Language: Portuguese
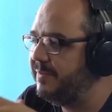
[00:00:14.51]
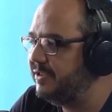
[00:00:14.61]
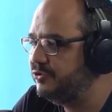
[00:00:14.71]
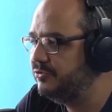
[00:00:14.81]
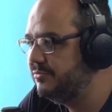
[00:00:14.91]
é
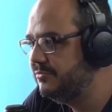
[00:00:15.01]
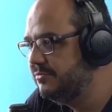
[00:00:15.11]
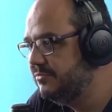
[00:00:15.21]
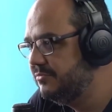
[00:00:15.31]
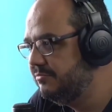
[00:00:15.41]
baixo.
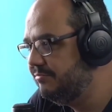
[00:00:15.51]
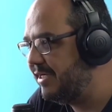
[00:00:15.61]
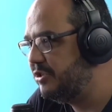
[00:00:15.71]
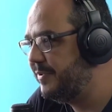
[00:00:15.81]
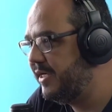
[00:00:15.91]

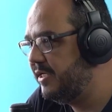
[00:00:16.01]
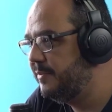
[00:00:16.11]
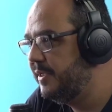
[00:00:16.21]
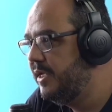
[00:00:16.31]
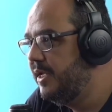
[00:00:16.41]
Baixo pra
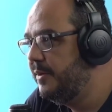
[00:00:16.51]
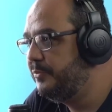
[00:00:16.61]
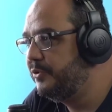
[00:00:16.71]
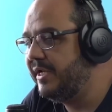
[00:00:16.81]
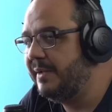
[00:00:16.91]
caramba.
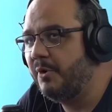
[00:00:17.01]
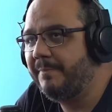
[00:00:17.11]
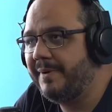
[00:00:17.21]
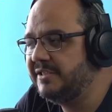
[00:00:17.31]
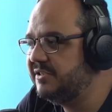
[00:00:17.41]
Porque na maior
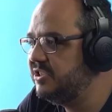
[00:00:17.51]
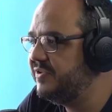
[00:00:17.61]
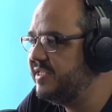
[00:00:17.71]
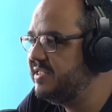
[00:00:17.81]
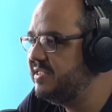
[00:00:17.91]
parte das
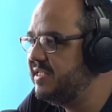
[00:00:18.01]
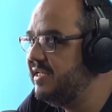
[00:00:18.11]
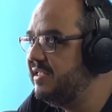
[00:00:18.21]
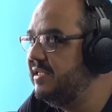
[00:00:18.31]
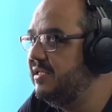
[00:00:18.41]
vezes
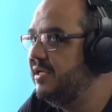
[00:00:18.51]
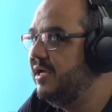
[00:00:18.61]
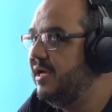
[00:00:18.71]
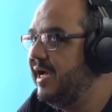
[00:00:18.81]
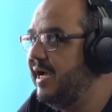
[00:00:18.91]
ele.
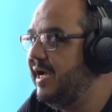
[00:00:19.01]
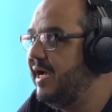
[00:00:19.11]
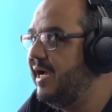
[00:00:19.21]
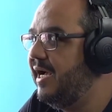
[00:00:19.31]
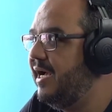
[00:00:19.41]
A,
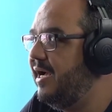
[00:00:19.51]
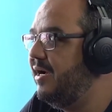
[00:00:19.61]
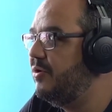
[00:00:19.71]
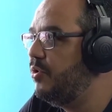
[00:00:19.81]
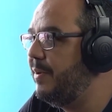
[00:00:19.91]
a,
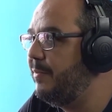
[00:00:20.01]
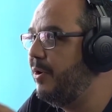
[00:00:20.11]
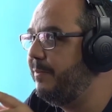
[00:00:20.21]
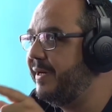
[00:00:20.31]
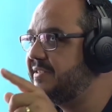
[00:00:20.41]
como a
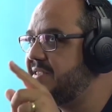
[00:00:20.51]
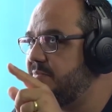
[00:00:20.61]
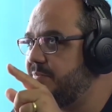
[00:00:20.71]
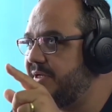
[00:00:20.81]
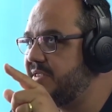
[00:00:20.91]
maior parte das
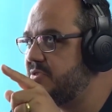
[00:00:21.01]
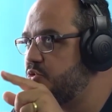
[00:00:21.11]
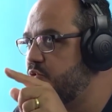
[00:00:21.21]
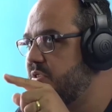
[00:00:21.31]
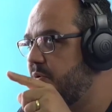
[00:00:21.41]

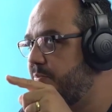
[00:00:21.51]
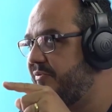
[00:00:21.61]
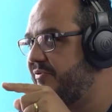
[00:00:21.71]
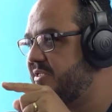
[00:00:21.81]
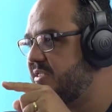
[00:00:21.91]
empresas usa o
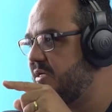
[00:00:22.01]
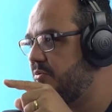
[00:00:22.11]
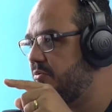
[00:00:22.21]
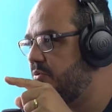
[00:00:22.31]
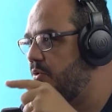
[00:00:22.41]

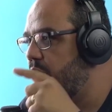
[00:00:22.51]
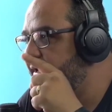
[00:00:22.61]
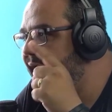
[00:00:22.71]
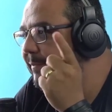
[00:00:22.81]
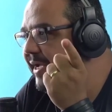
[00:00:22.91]
prevenção
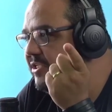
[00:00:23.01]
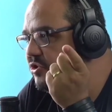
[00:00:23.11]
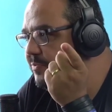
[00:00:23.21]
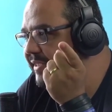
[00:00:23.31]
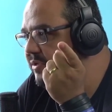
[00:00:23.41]
na parte
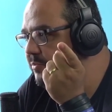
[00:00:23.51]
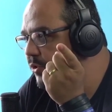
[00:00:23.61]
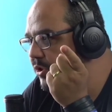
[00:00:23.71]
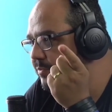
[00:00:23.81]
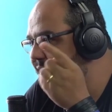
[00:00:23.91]
de patrimônio,